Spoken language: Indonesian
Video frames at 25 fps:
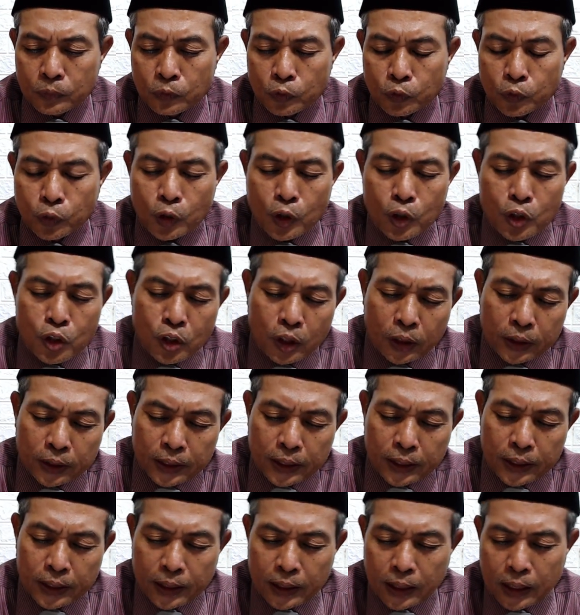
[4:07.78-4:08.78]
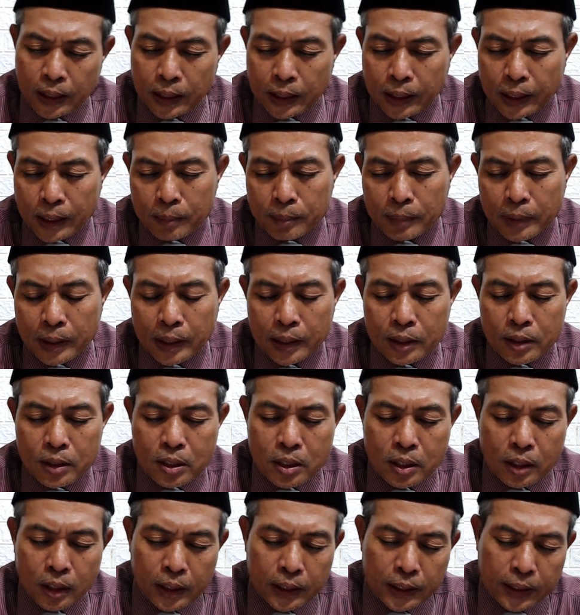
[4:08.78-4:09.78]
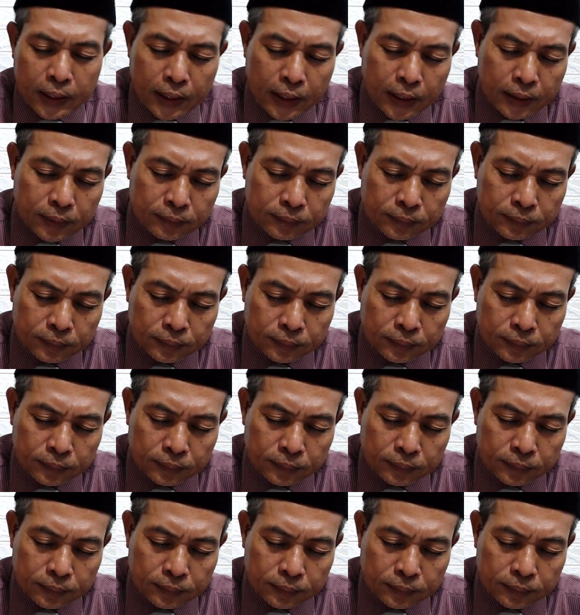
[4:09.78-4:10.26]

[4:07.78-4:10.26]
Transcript: fursatihi lil amali salihah